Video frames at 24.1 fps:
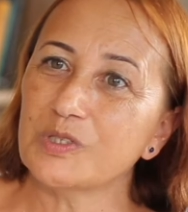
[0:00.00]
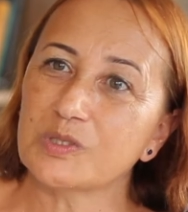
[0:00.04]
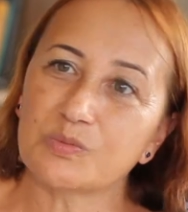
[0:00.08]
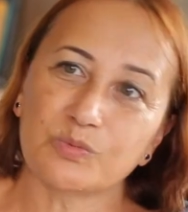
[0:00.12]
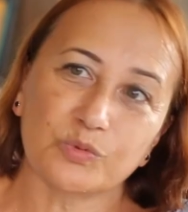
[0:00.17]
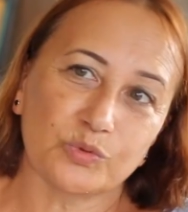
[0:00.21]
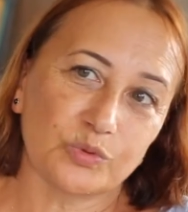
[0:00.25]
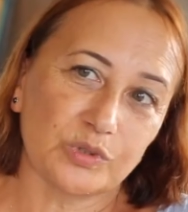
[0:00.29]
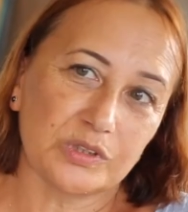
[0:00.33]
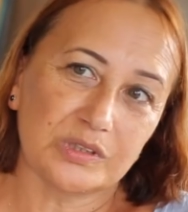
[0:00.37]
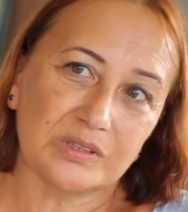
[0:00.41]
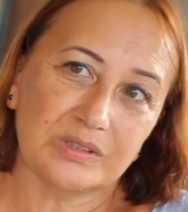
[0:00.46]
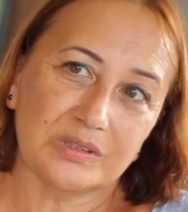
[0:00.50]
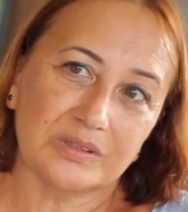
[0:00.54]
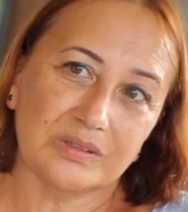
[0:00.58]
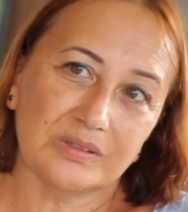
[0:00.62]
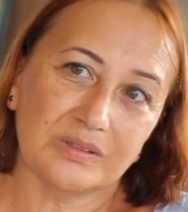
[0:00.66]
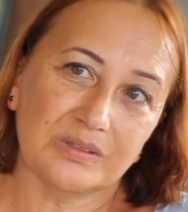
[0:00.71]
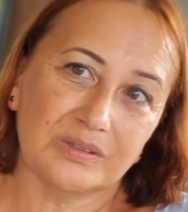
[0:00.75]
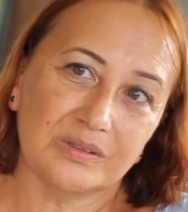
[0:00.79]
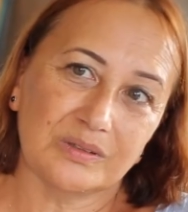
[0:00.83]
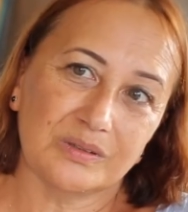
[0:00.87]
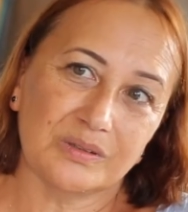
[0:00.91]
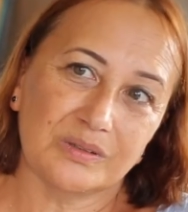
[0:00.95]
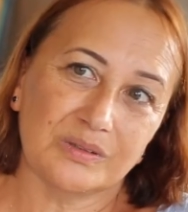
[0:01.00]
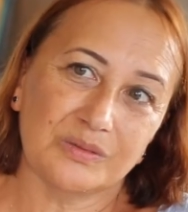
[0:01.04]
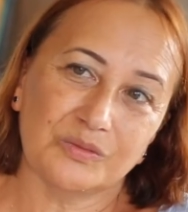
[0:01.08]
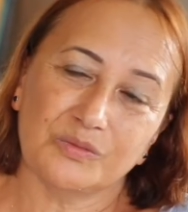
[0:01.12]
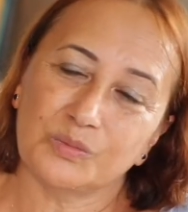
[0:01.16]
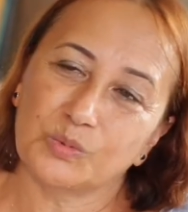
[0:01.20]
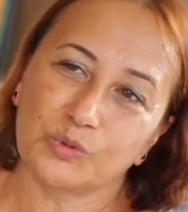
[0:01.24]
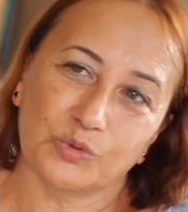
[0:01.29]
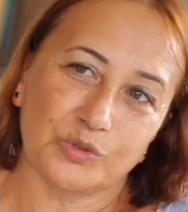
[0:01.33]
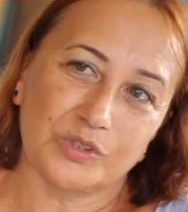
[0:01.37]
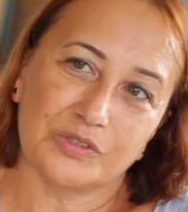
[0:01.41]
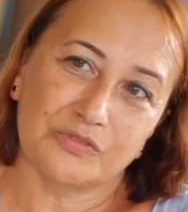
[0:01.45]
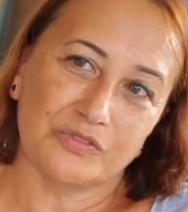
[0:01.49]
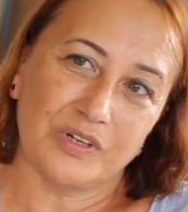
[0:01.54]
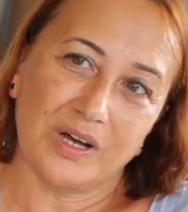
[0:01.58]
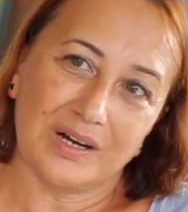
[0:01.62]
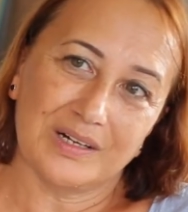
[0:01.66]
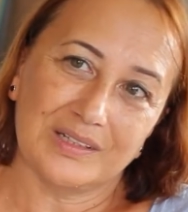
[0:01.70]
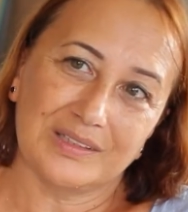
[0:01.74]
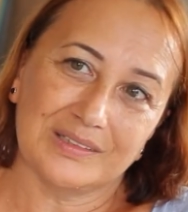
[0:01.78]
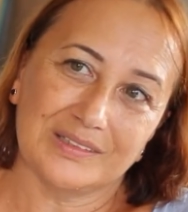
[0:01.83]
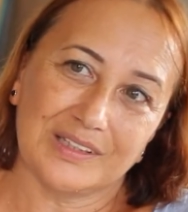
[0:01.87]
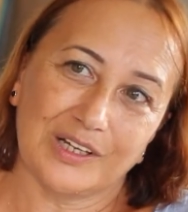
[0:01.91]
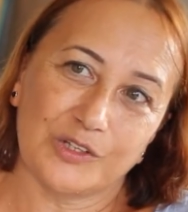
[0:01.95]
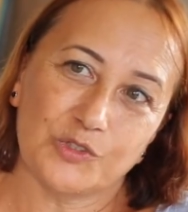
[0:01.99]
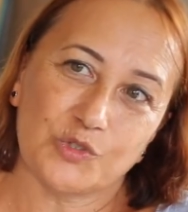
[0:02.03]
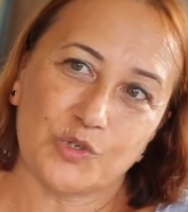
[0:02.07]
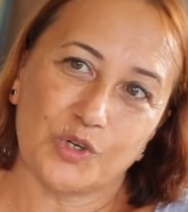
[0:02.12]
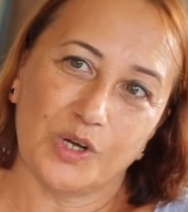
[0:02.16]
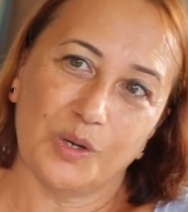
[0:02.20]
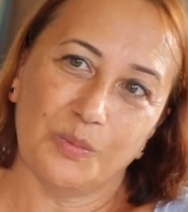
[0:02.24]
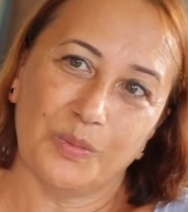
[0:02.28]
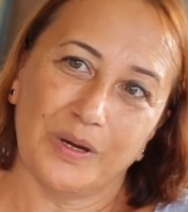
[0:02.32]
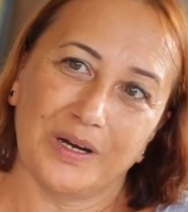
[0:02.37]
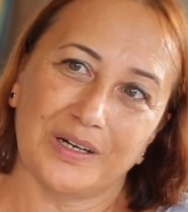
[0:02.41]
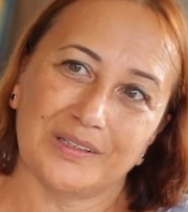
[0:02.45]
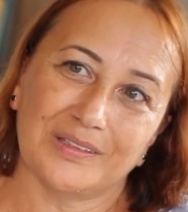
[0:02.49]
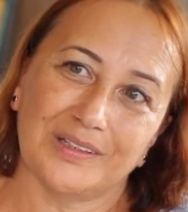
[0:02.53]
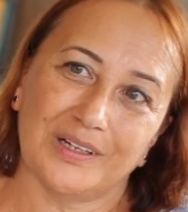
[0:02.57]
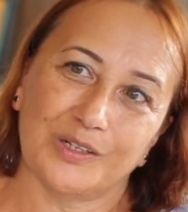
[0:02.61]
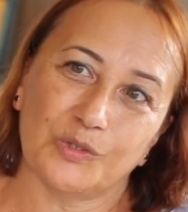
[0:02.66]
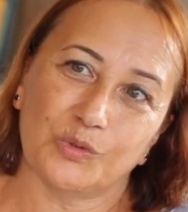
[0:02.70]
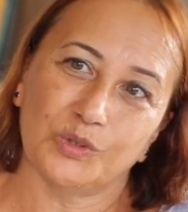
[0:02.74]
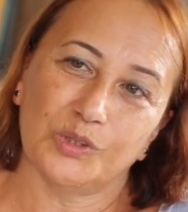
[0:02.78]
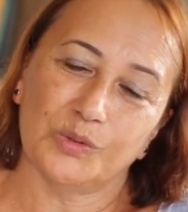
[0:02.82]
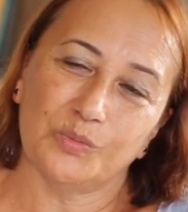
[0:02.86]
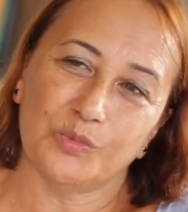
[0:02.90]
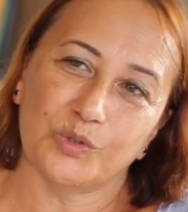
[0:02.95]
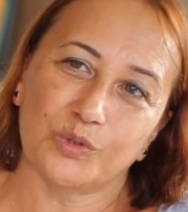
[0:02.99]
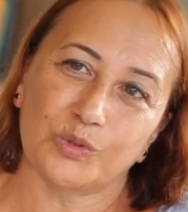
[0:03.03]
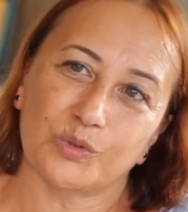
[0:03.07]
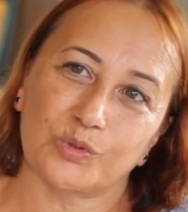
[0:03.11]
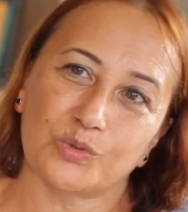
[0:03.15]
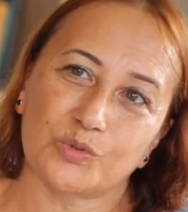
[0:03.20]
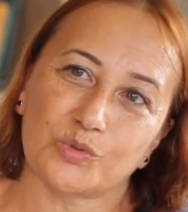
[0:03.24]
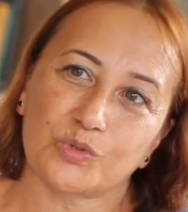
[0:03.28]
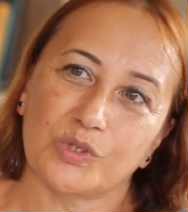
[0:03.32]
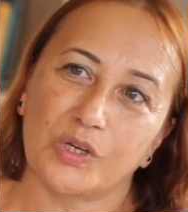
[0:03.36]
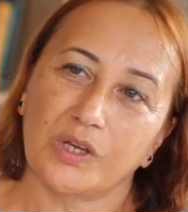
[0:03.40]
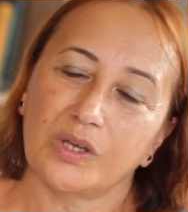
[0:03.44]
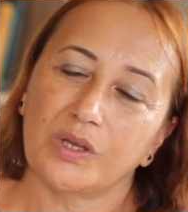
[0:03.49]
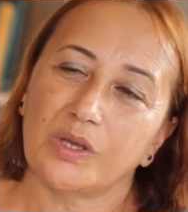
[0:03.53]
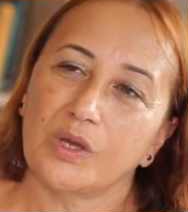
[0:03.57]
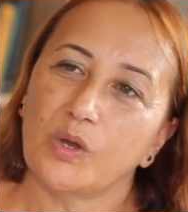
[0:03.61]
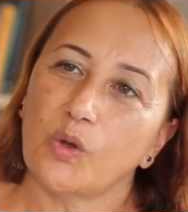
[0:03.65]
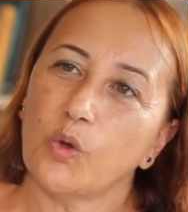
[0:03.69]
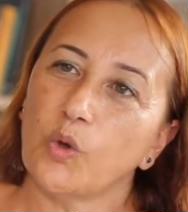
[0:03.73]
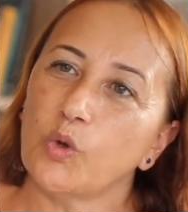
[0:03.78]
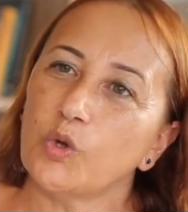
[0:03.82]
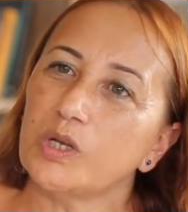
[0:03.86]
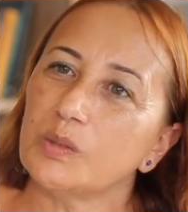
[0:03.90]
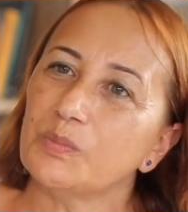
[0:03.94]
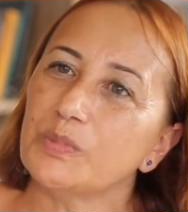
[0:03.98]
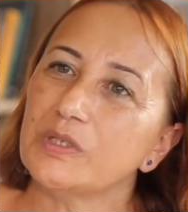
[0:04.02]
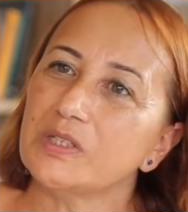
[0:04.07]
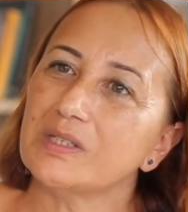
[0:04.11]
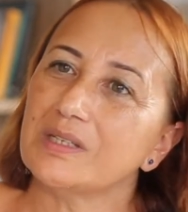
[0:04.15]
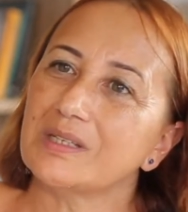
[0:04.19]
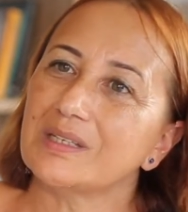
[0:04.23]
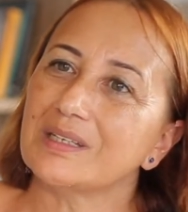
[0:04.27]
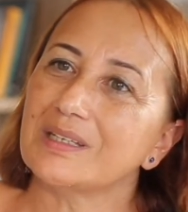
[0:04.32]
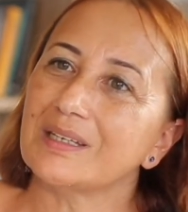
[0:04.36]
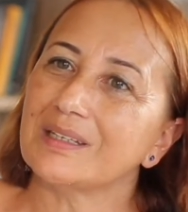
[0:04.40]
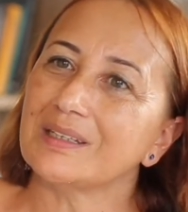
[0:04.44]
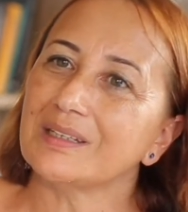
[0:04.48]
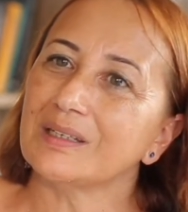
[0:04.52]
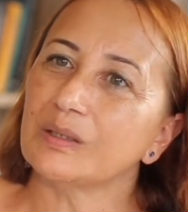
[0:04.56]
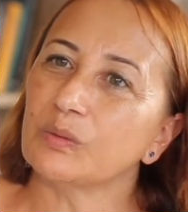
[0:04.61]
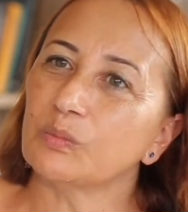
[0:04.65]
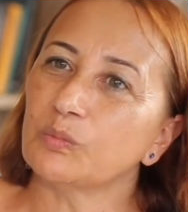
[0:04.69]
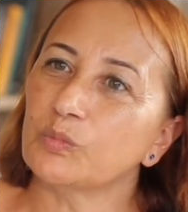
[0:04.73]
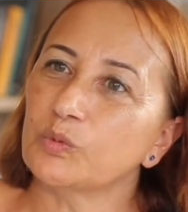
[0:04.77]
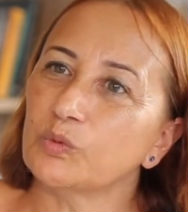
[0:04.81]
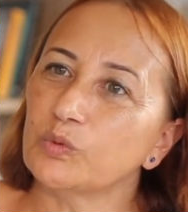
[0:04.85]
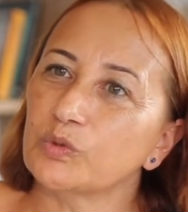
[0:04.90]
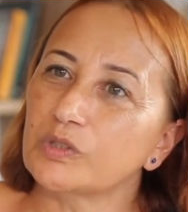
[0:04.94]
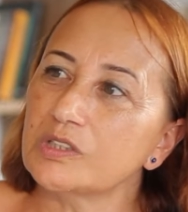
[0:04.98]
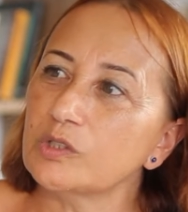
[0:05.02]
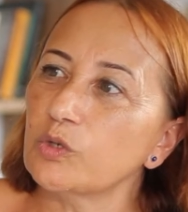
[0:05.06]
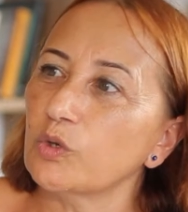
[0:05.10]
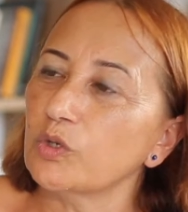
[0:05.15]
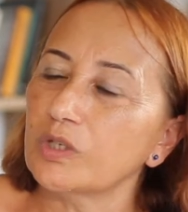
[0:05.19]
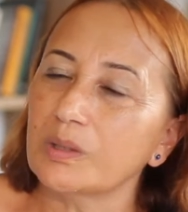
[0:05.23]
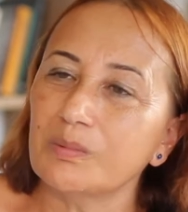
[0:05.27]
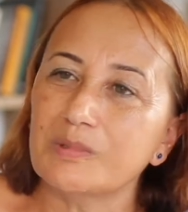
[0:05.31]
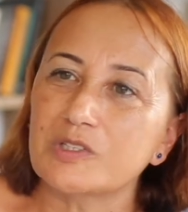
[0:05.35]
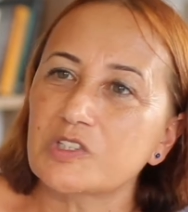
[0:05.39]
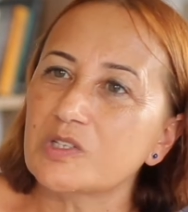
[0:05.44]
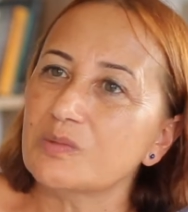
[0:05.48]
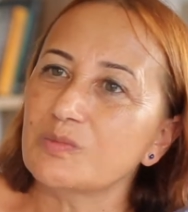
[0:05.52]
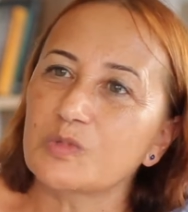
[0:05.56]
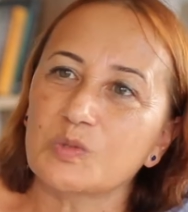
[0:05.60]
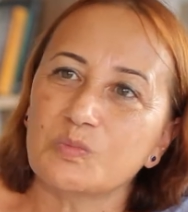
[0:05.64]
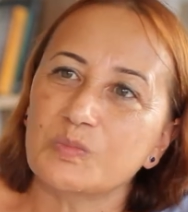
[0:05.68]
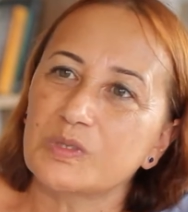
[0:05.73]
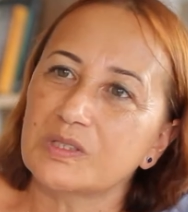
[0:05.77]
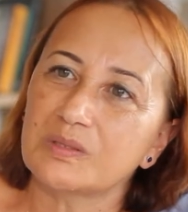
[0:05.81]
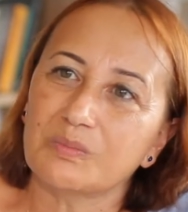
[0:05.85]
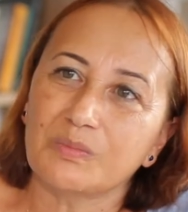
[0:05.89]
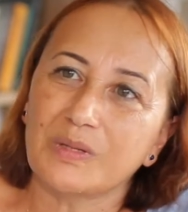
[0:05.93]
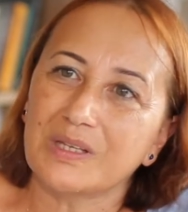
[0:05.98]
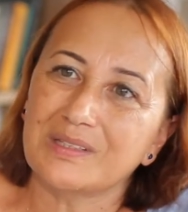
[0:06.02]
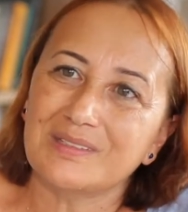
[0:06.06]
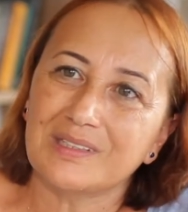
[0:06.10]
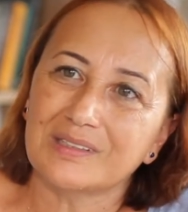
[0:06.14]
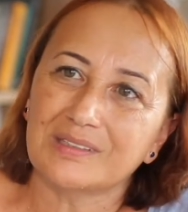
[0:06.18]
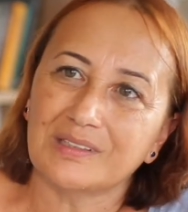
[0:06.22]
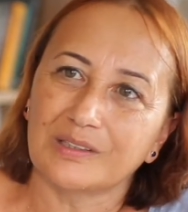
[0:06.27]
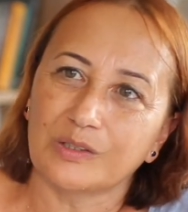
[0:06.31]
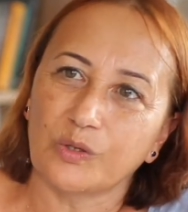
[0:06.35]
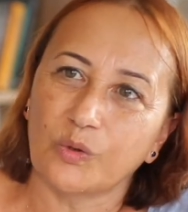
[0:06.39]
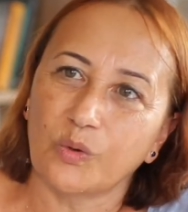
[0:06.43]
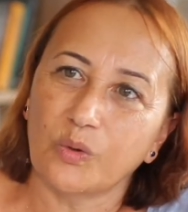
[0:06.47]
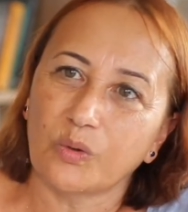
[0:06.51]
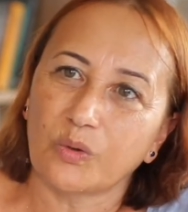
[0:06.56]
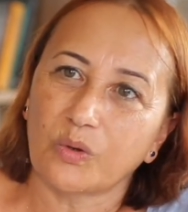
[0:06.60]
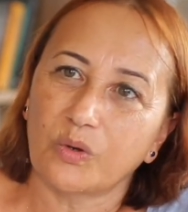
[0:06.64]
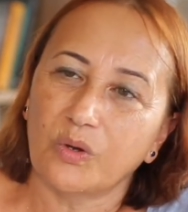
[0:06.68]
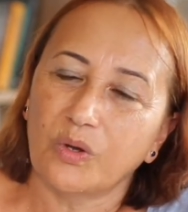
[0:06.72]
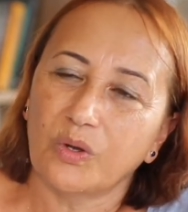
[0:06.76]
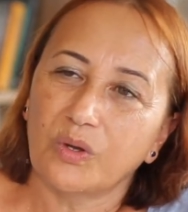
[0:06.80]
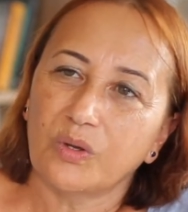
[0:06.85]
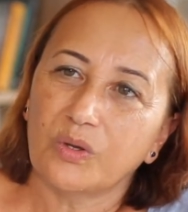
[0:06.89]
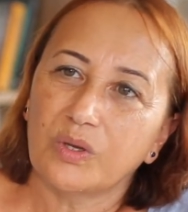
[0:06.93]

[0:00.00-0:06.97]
biz bunları bunların varlığından çok haberdar olamıyoruz. Öyle bir bunları görebileceğimiz bir medya da yok.